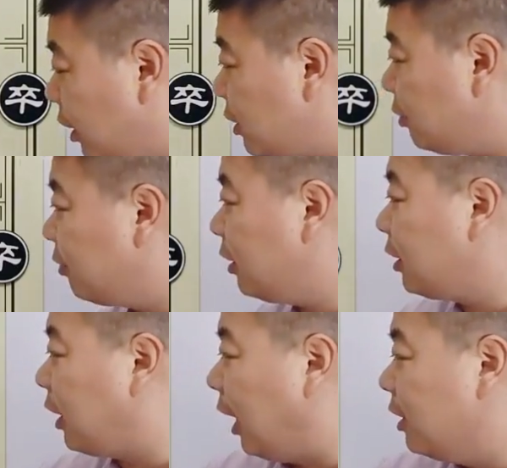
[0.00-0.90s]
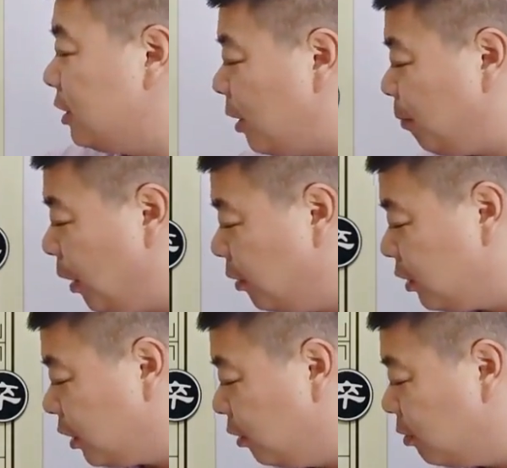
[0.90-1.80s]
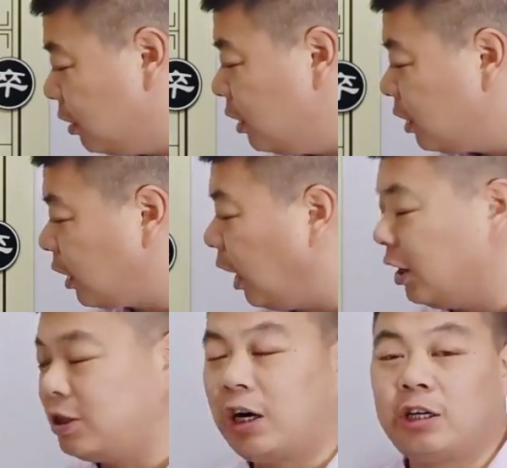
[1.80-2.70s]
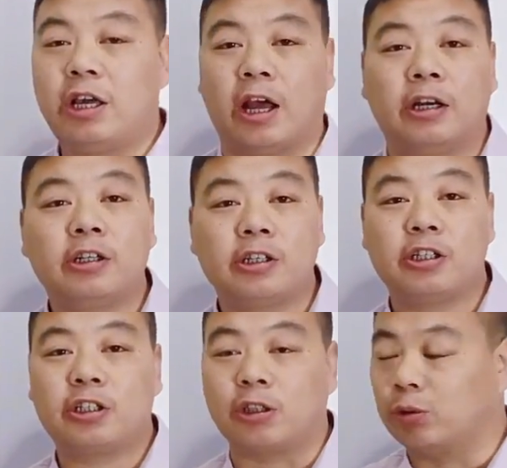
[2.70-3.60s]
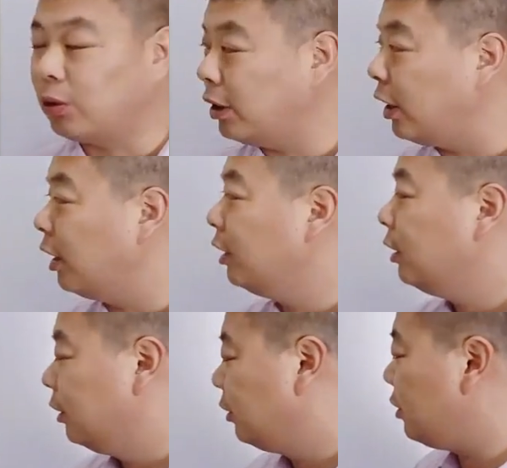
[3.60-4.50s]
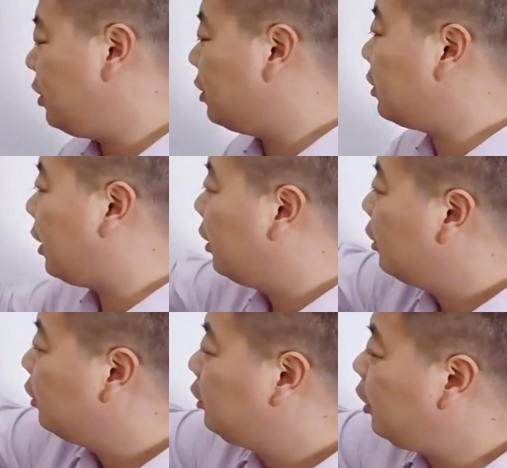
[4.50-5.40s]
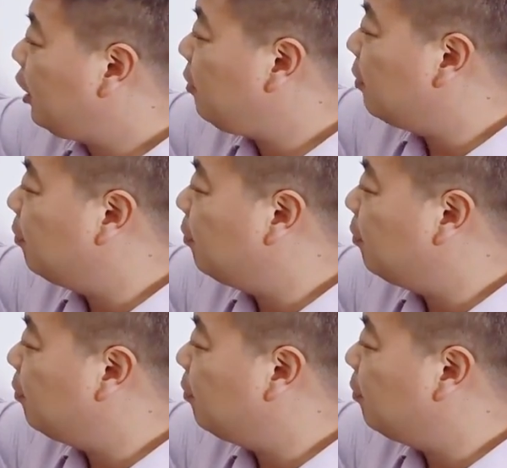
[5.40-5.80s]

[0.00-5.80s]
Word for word: 是否要赶一下炮，以后卡象眼这些手段呢？那现在这一门